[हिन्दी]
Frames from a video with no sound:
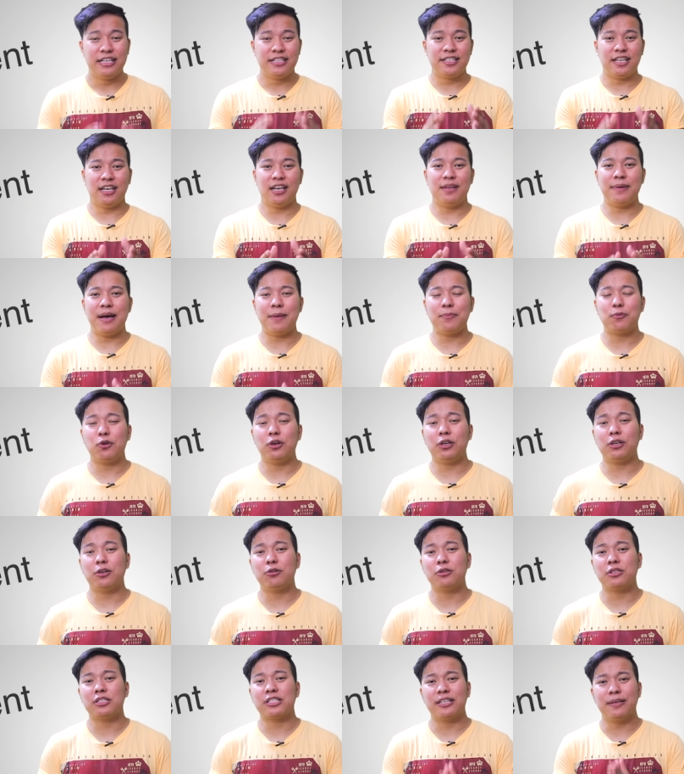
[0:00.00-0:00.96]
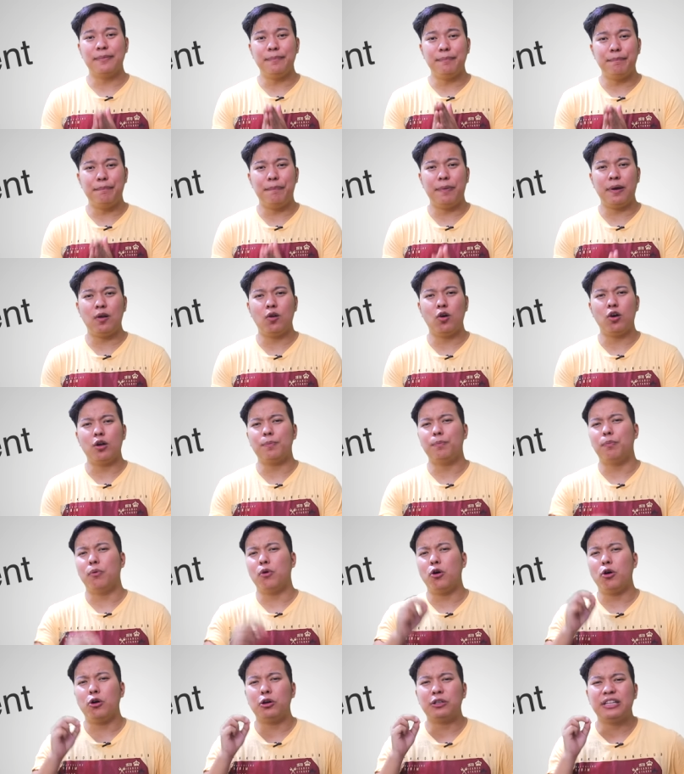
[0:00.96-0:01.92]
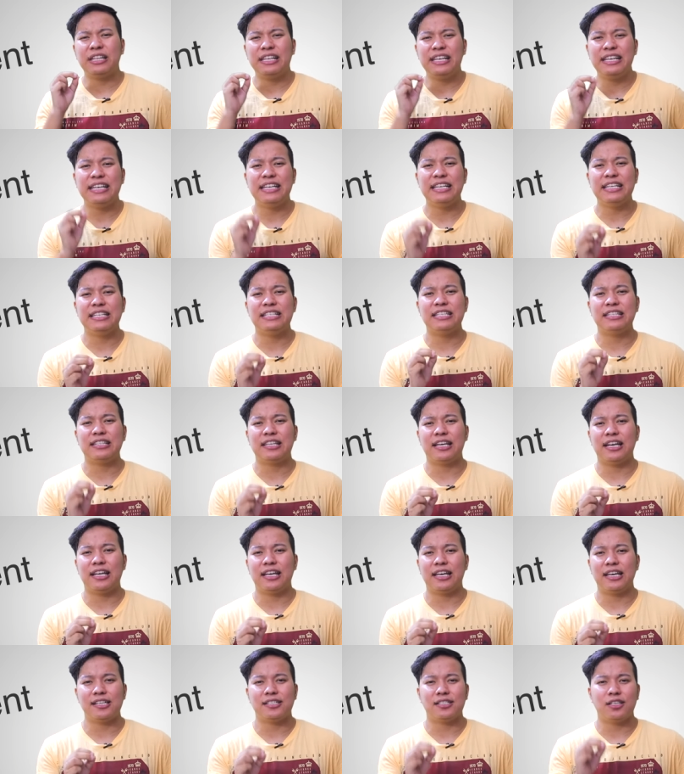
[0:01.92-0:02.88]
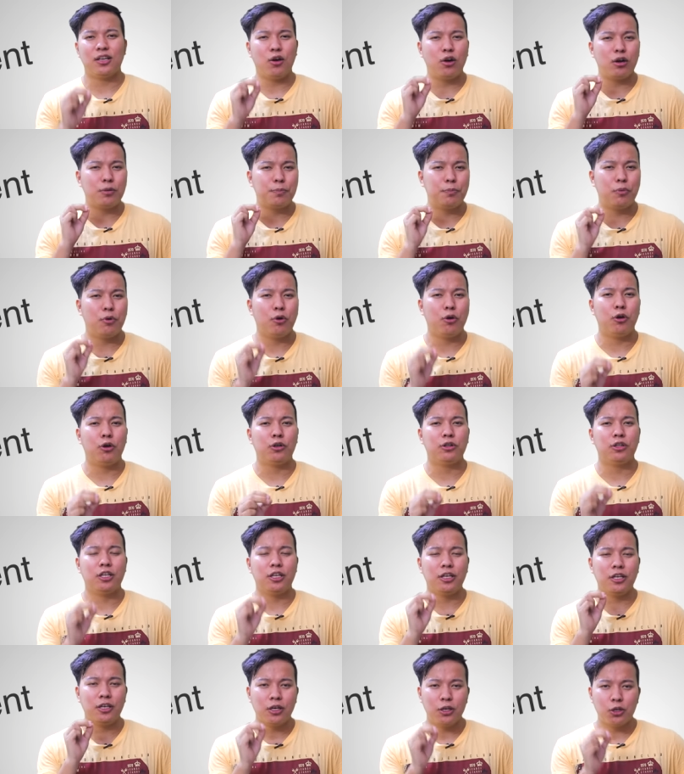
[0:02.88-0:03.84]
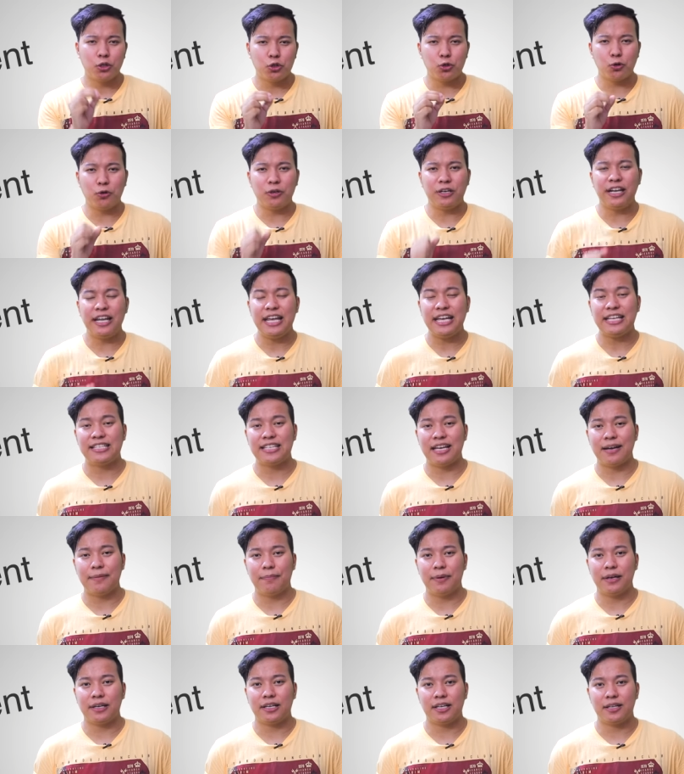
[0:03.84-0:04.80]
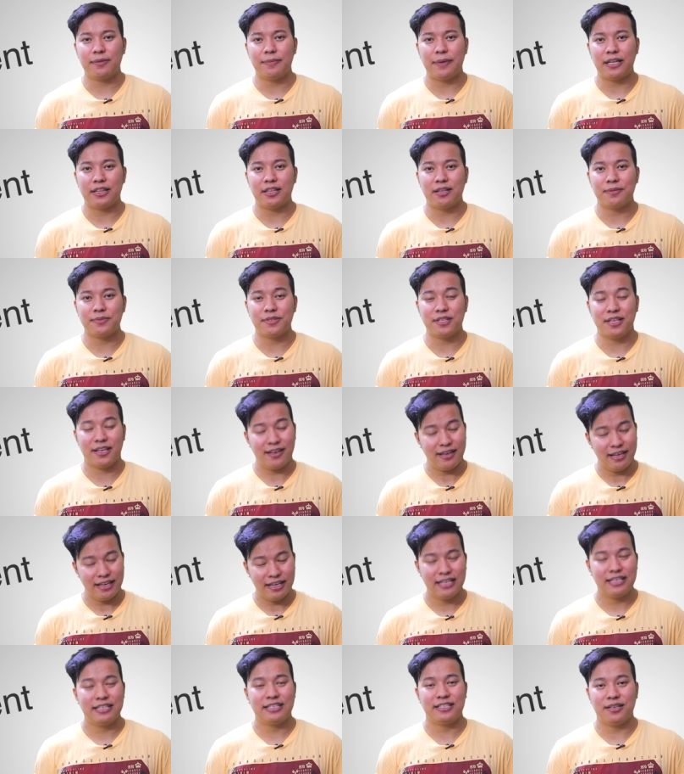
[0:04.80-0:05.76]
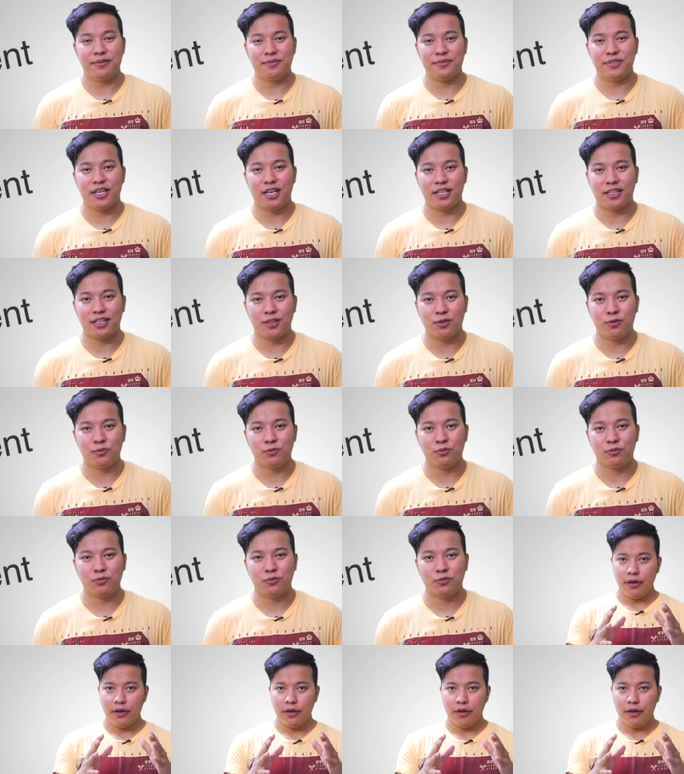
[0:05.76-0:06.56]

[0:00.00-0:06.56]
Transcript: चलिए मैं आपको इनको सिंपल और बहुत ही ईजी तरीके से और बहुत ही छोटे एग्जाम्पल के माध्यम से समझाता हूँ